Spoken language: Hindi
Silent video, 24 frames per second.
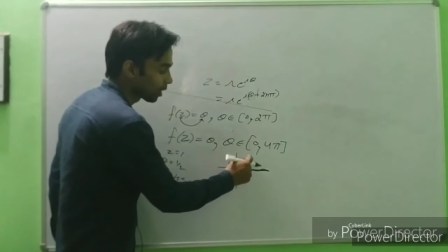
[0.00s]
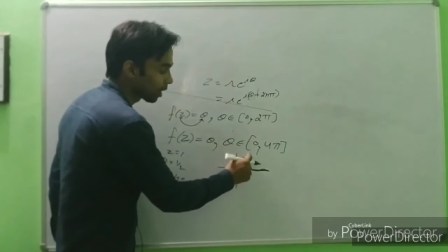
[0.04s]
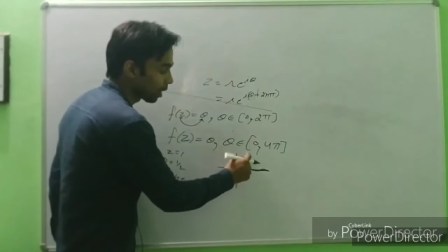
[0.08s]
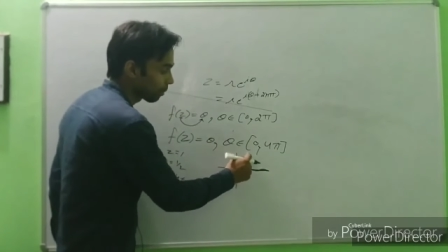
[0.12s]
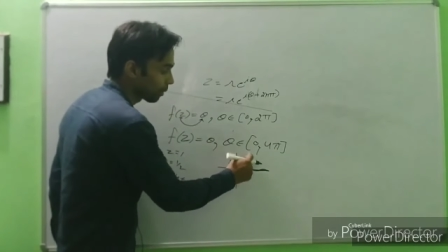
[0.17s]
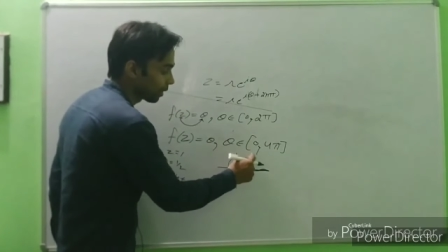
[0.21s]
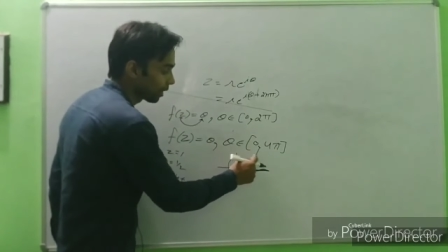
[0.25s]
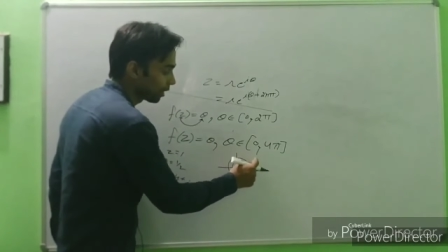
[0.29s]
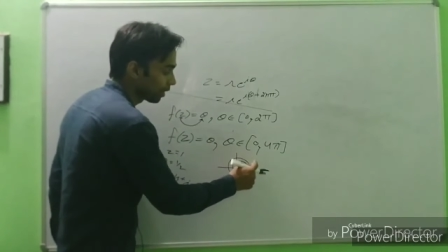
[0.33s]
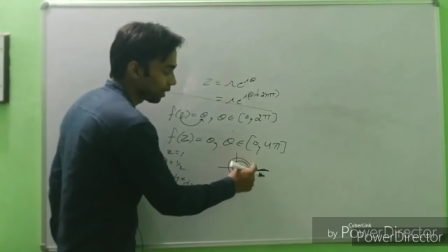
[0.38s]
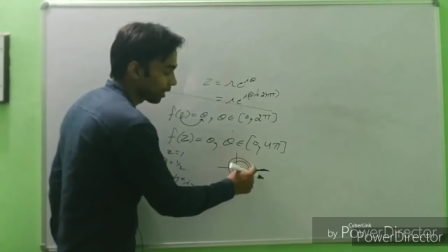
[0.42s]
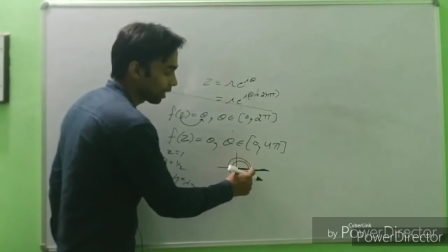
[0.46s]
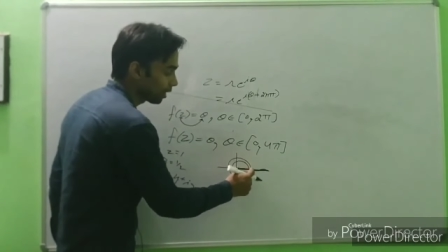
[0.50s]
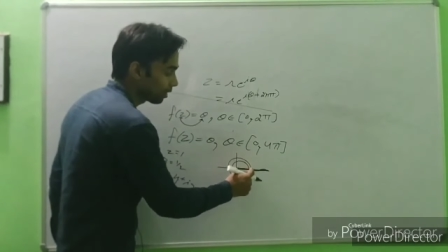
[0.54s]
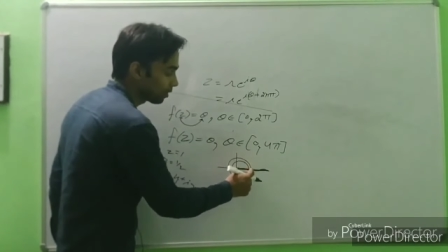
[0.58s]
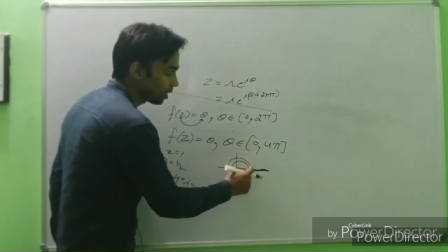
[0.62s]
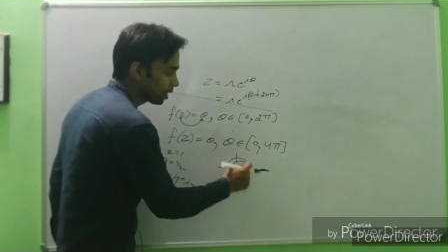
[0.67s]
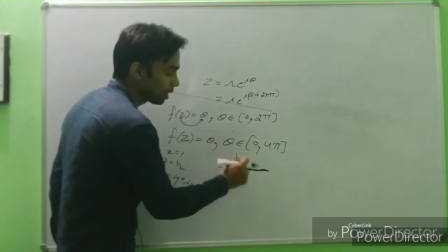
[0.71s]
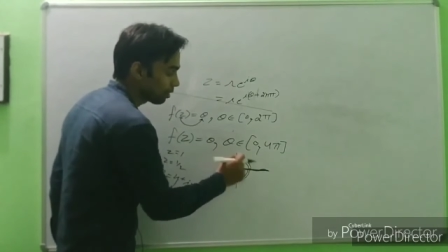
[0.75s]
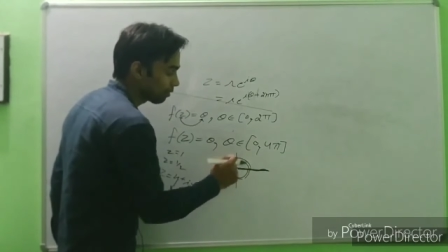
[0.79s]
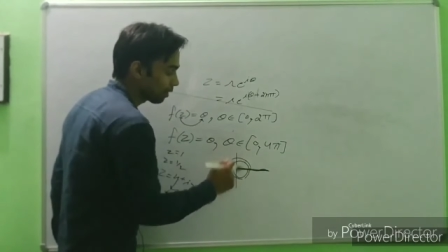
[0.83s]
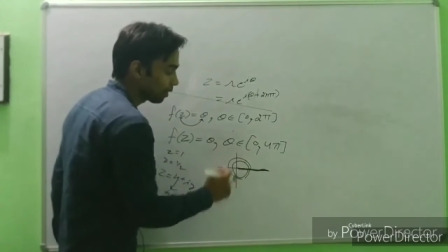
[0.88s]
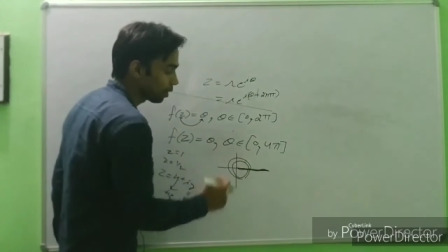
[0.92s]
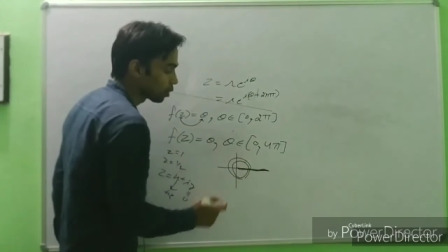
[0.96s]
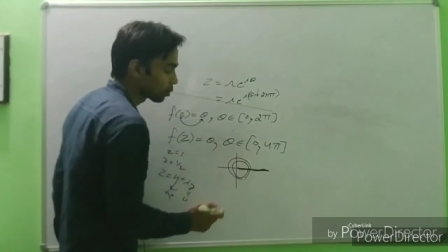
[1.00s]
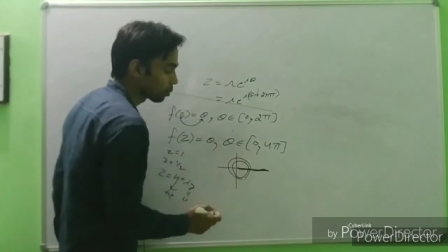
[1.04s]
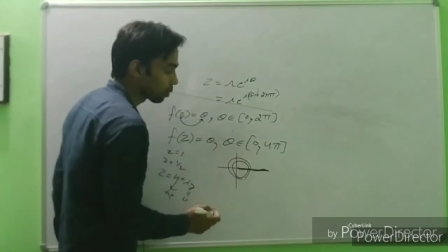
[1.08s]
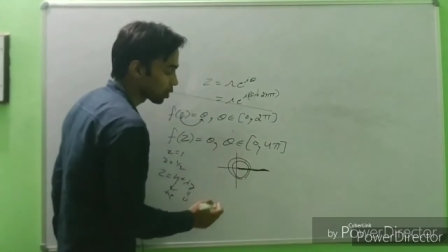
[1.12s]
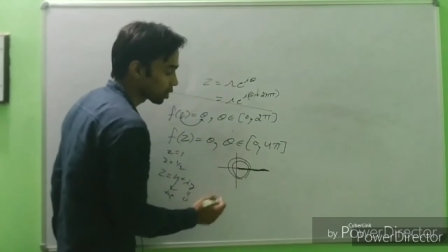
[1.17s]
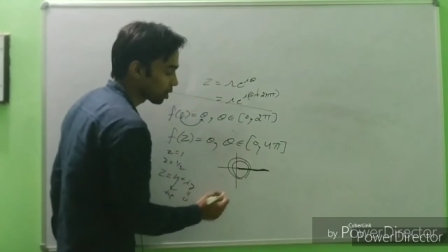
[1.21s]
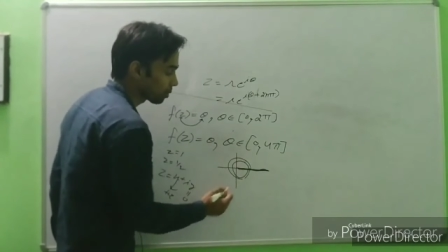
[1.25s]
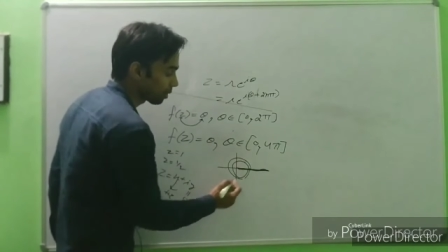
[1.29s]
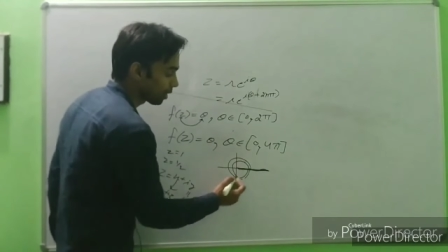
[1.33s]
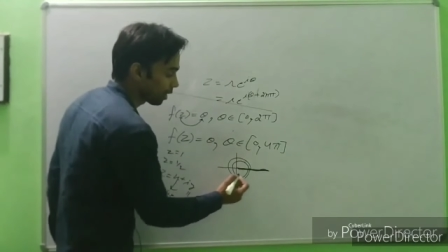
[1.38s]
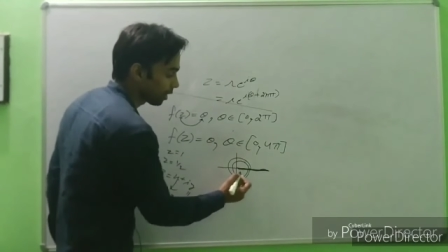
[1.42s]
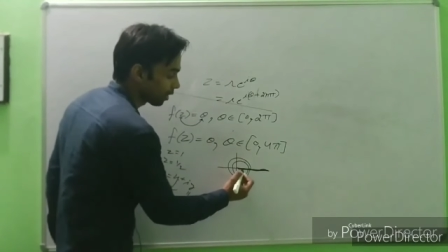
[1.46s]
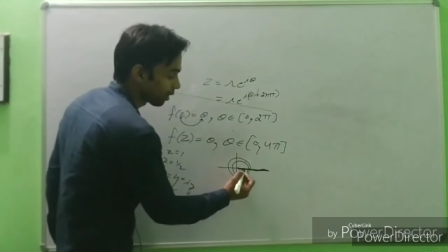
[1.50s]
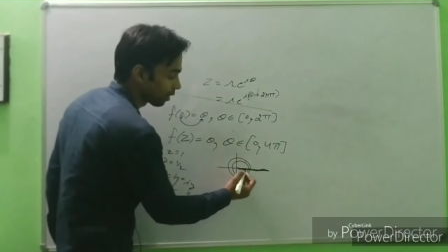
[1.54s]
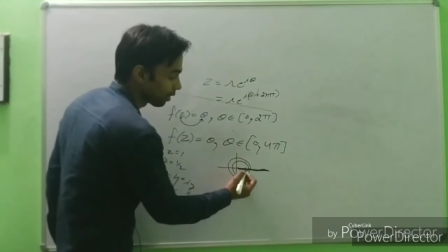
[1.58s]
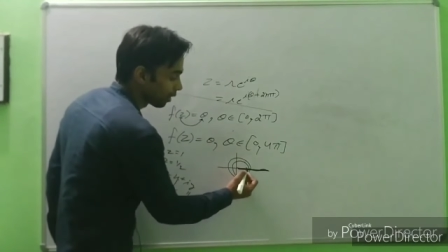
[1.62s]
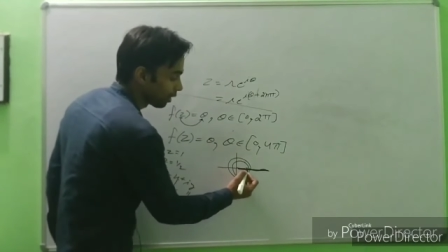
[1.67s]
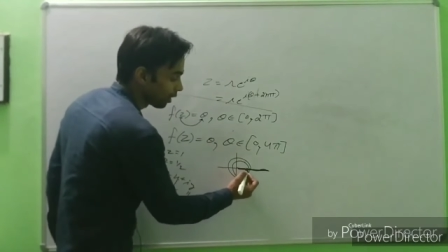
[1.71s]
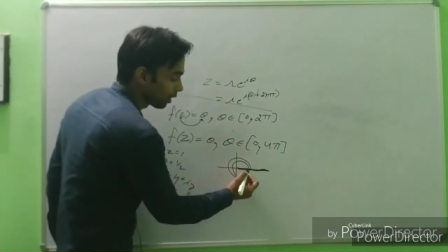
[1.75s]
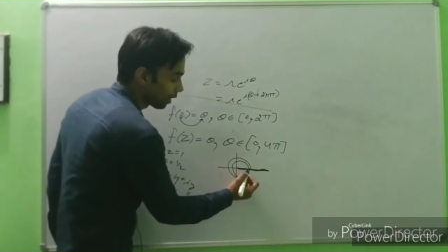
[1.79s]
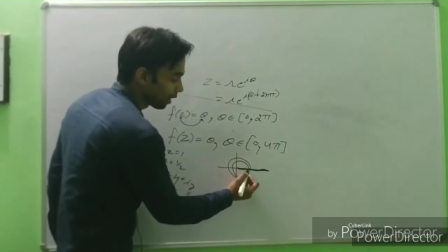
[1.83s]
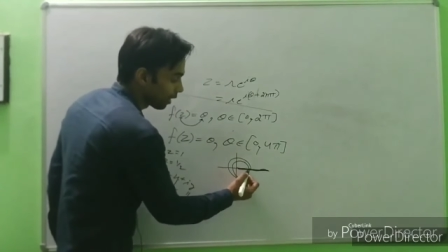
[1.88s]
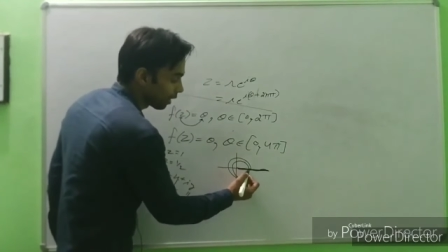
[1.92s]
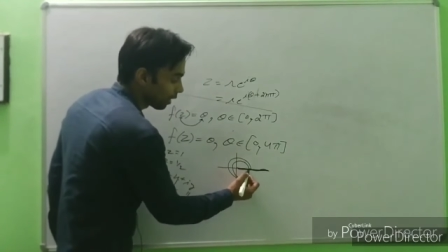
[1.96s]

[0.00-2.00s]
यहाँ पे थीटा की तीन वैल्यूज पॉसिबल है